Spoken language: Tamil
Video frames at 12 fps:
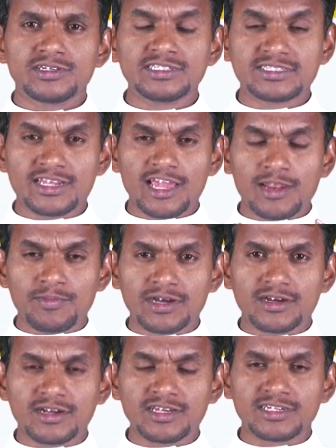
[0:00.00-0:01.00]
இஸ்ரேல்
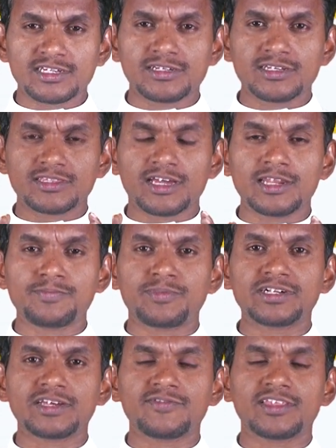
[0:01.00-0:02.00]
மக்களுக்கு என்று
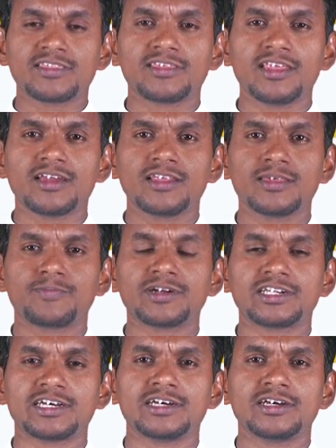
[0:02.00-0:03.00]
தனிப்பட்ட விதத்திலே
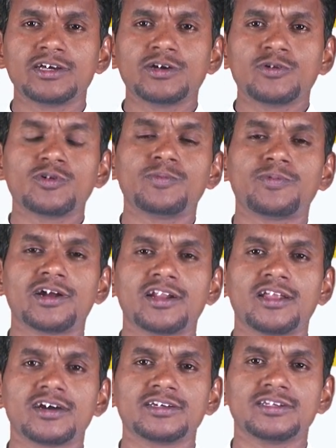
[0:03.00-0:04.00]
எழுதப்பட்ட ஒரு
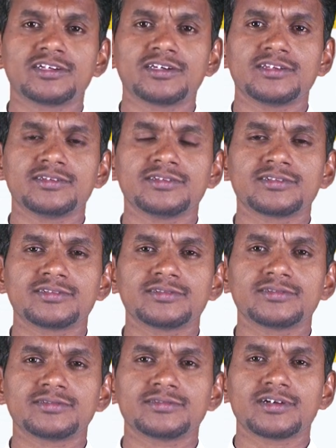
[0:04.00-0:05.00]
பாடலாக இருக்கிறது
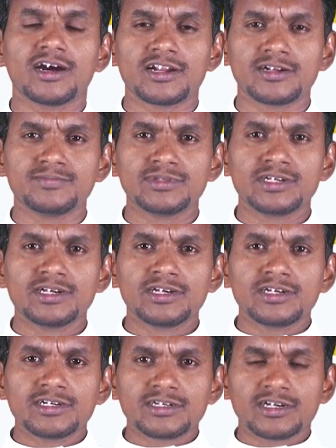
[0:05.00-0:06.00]
காரணம்
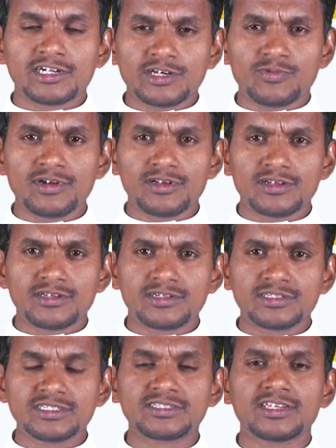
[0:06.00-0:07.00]
கடவுள்
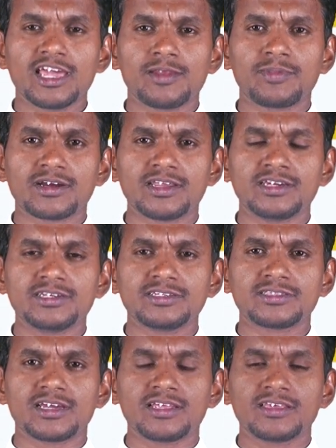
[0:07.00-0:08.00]
இஸ்ரேல் மக்களை
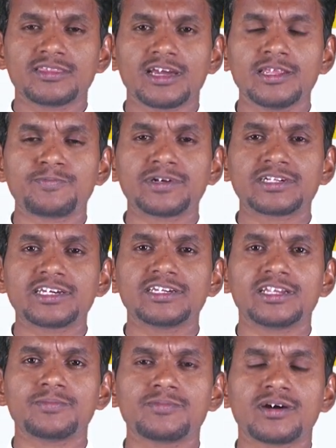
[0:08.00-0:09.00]
தனது தனிப்பட்ட
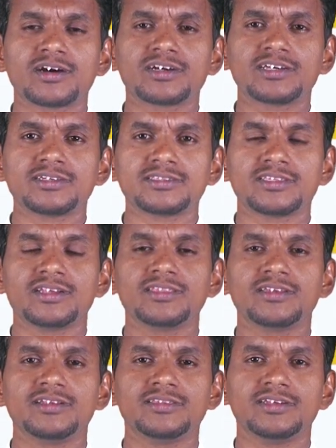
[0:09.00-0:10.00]
இனமாக
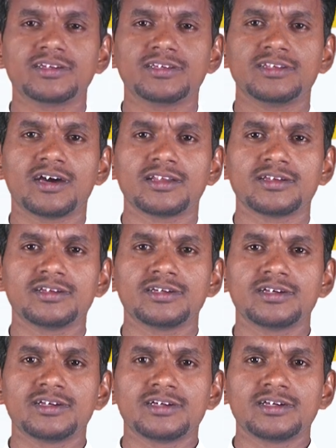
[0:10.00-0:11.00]
தேர்ந்தெடுத்திருக்கின்றார்
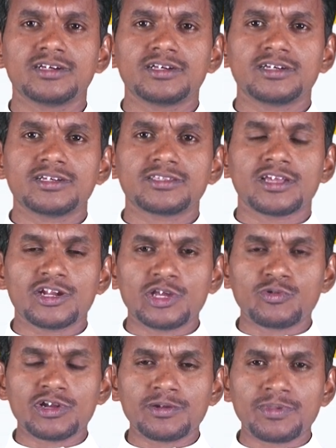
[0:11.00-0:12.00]
தன்னை
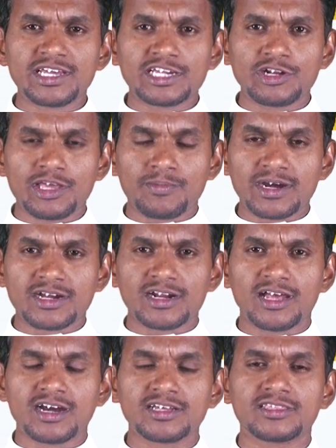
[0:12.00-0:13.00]
உடன்படிக்கையினுடைய
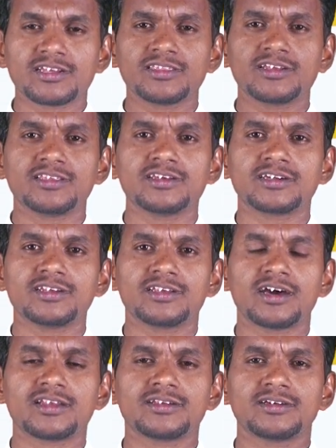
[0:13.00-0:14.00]
மக்களாக
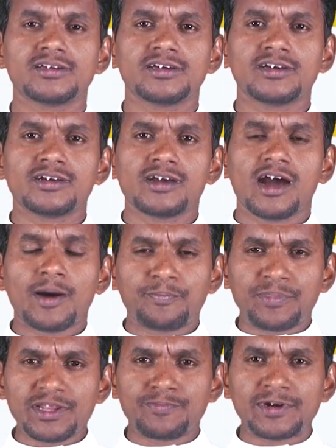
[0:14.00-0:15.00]
தேர்ந்தெடுத்திருக்கின்றார்
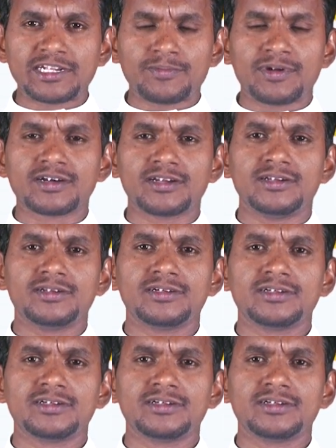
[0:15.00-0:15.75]
அப்படிப்பட்ட மக்கள்